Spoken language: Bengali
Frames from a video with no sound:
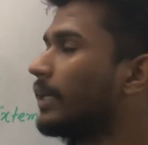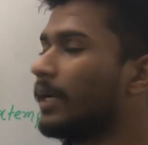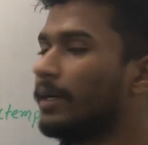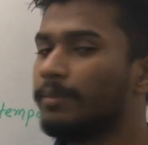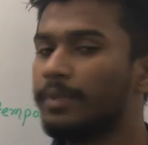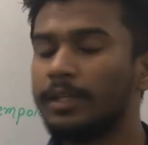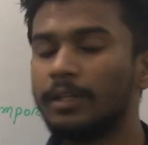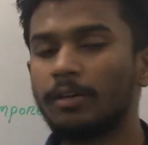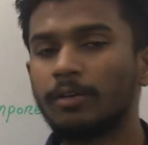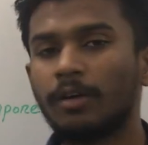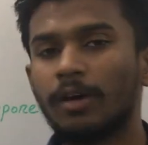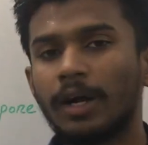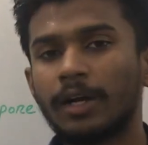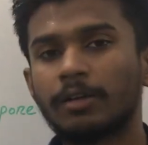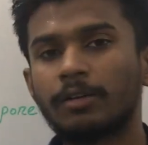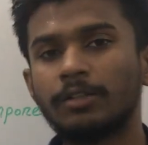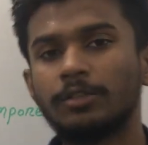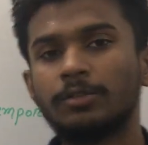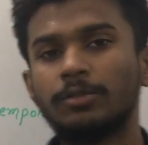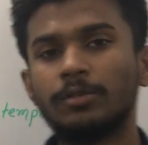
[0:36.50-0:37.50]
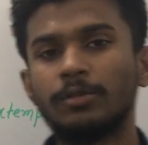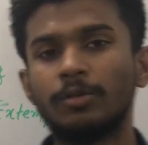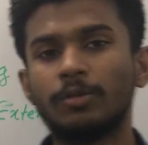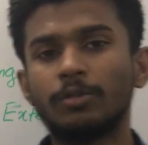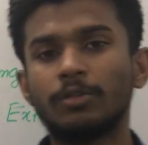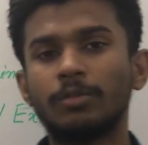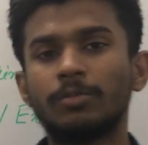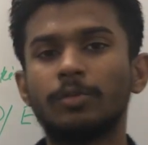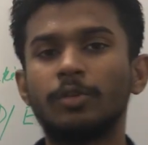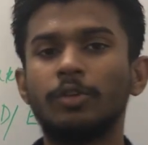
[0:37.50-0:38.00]
এর ভিতরে আরও কিছু
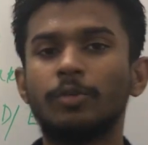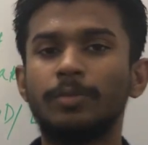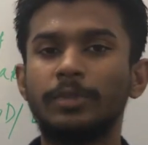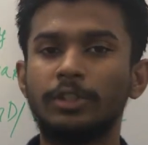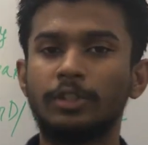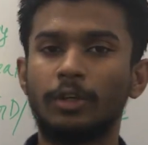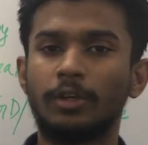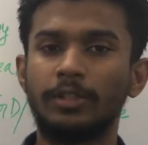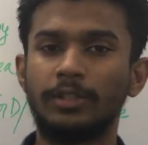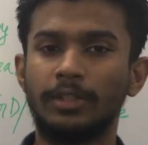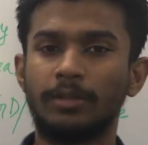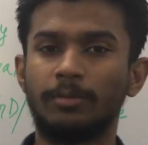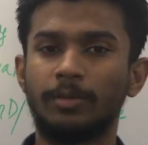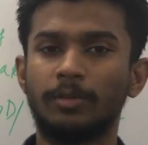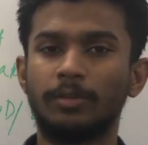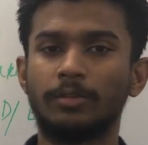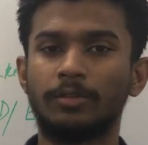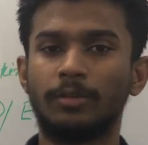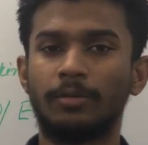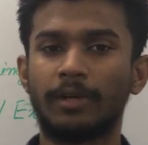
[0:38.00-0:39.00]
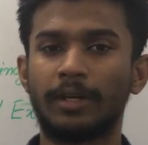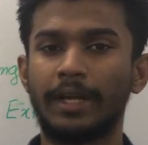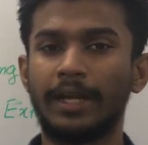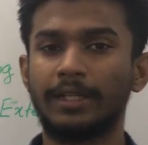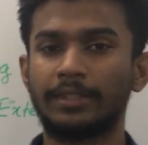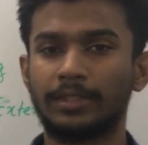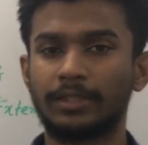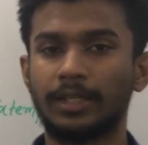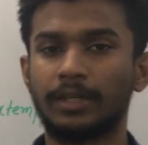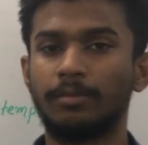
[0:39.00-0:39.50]
গুরুত্বপূর্ণ বিষয় যেমন তোমার
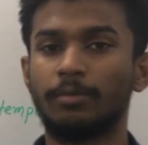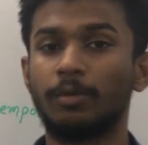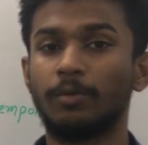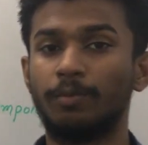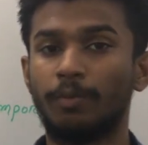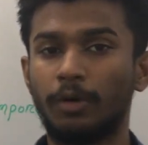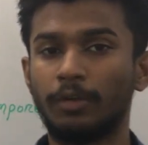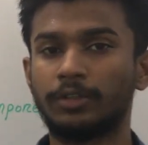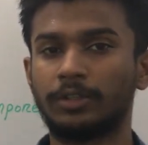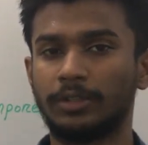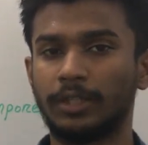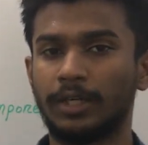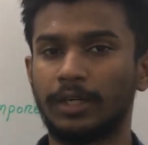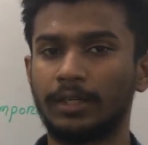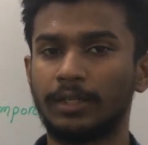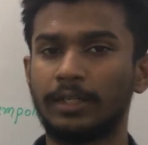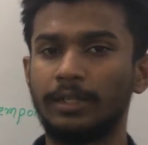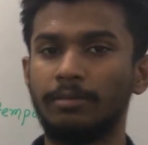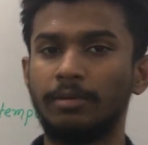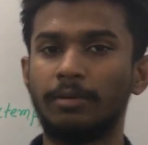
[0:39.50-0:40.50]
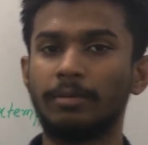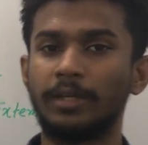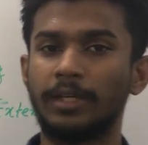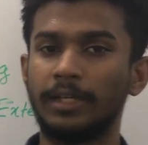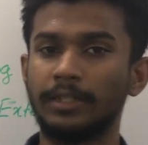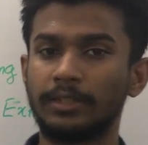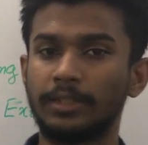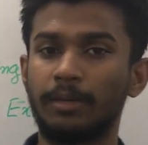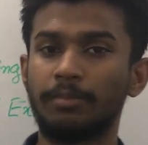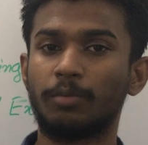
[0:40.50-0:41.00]
গ্যাসচার এবং পশ্চার কীভাবে
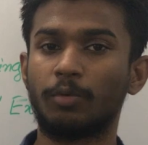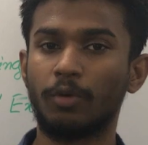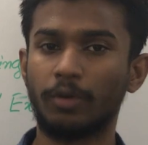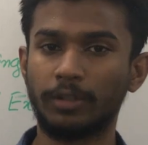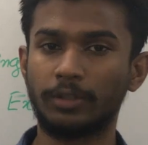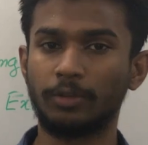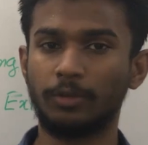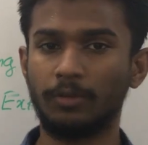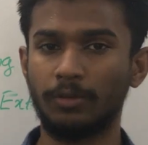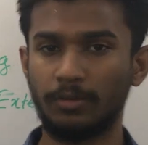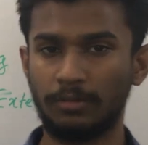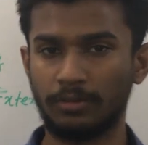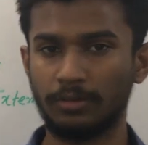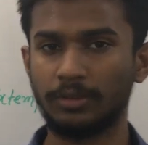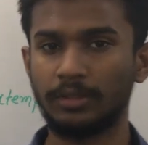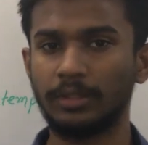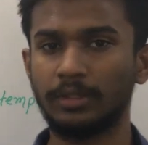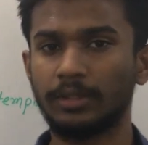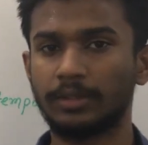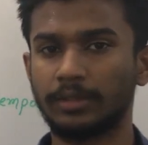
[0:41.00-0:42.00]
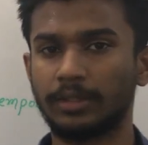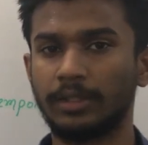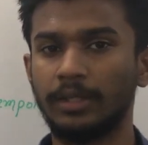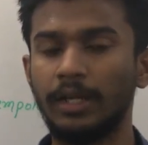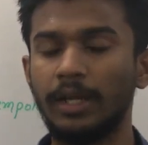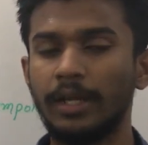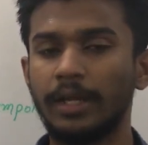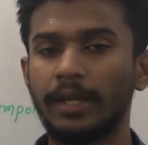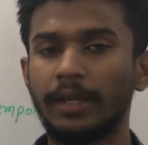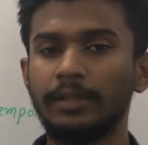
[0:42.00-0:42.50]
ড্রেস আপ করেছো ঠিক আছে
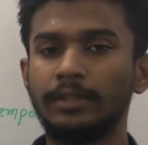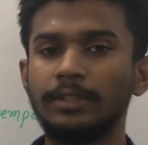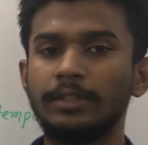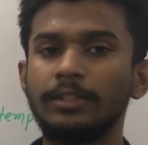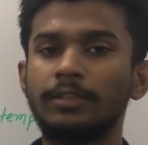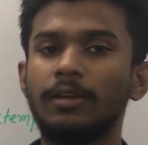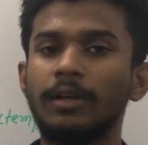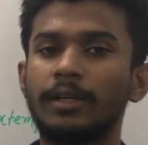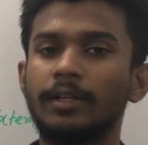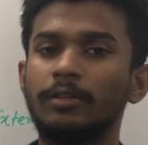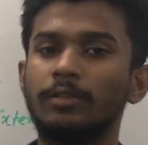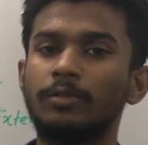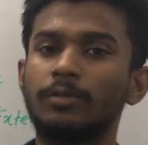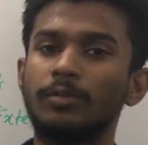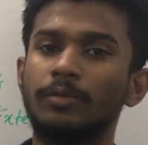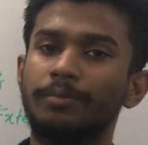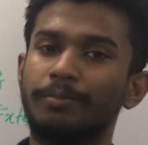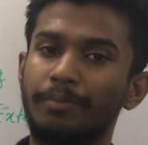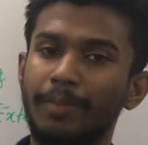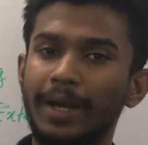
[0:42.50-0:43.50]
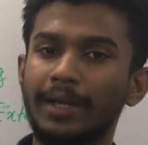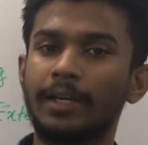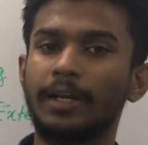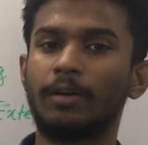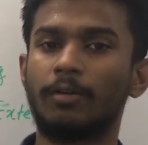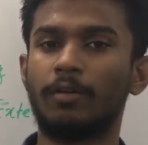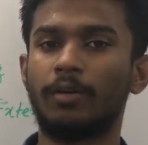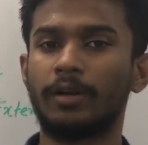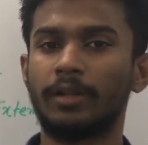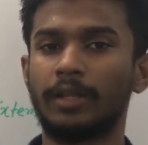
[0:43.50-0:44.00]
এই জিনিসগুলো কিন্তু ম্যাটার
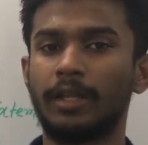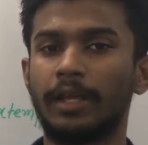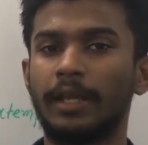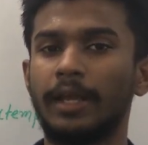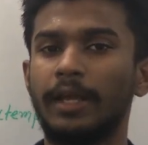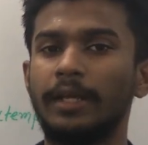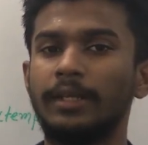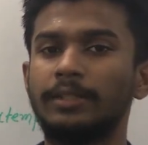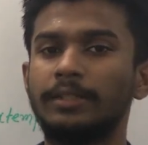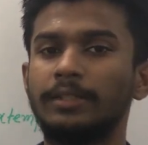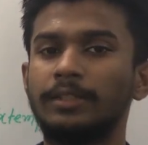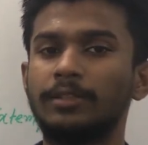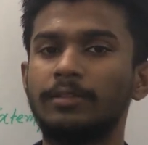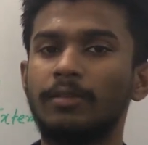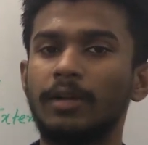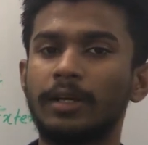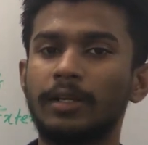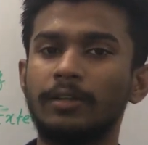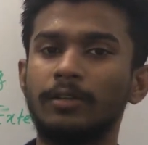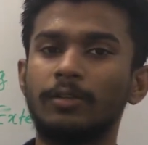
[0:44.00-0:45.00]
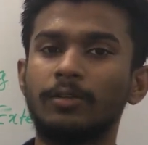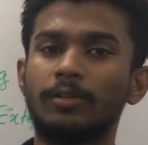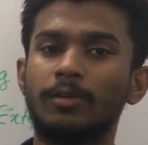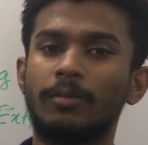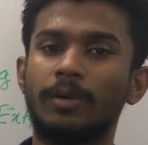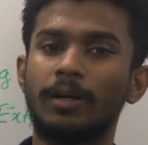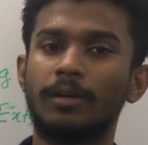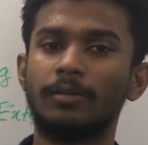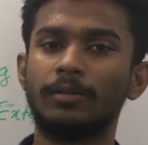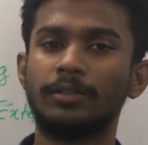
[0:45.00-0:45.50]
করে তাই এই জিনিসগুলো কিন্তু
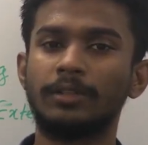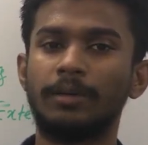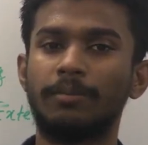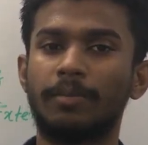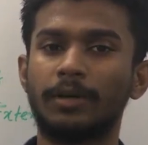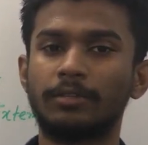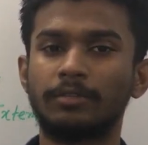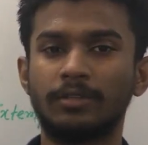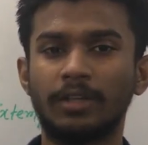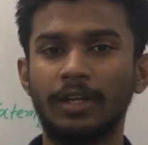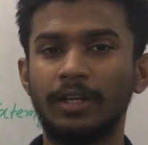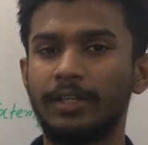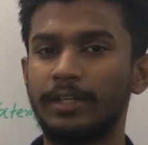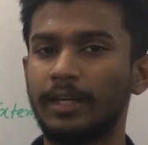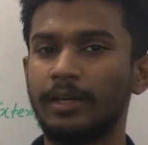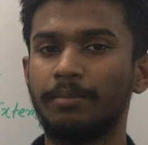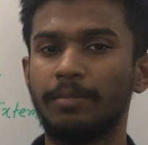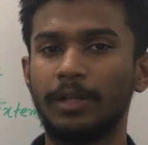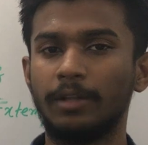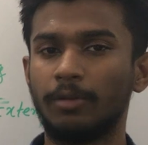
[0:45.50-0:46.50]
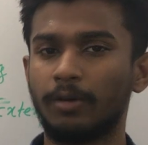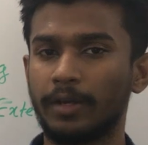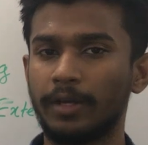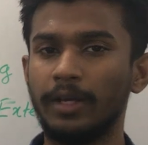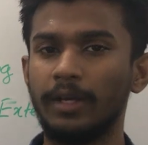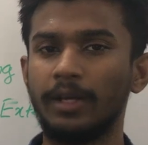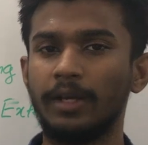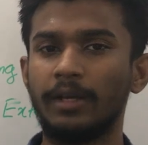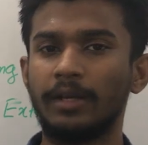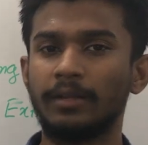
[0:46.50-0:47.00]
তোমার হচ্ছে পার্সোনালিটির ভিতরে
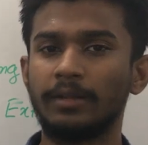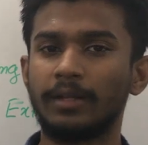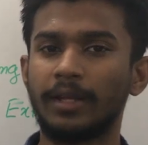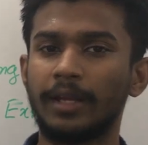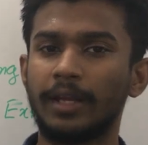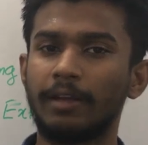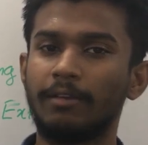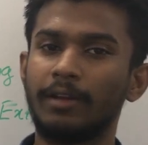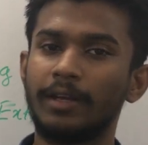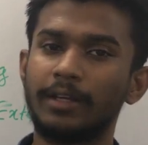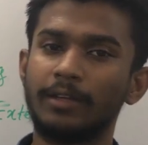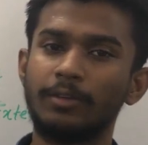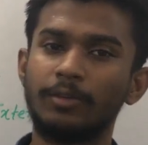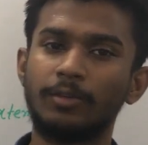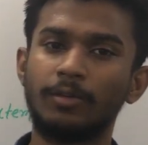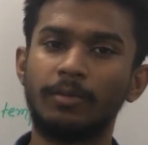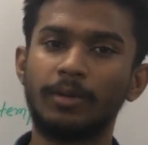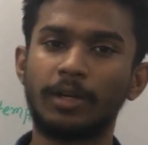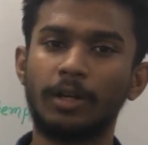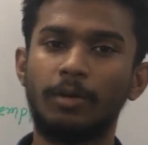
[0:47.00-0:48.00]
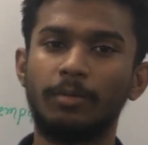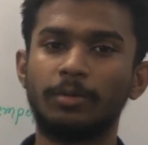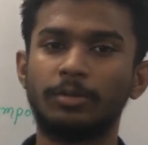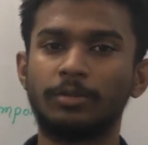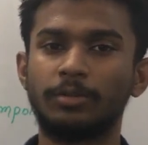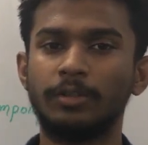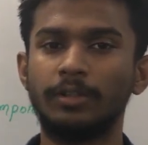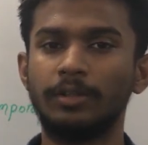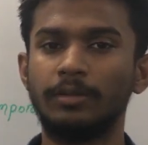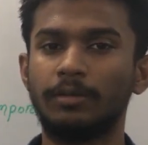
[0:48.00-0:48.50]
তাই এগুলো কিন্তু তোমাকে
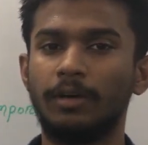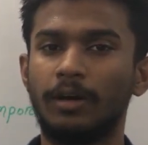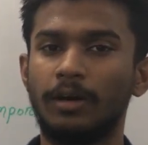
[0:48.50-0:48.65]
অবশ্যই